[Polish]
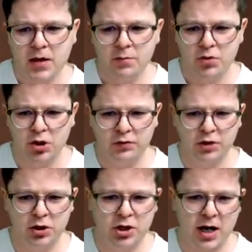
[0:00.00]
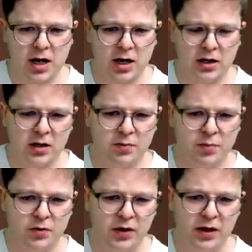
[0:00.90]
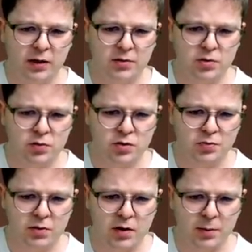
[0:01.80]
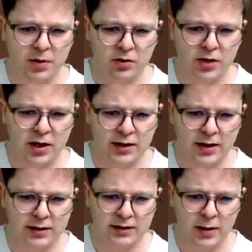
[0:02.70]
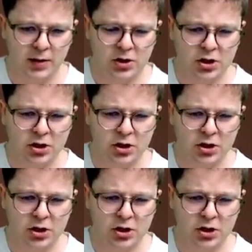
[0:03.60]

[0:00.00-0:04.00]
Przeciwniczka e, po chwili namysłu zbiła pionka na D5,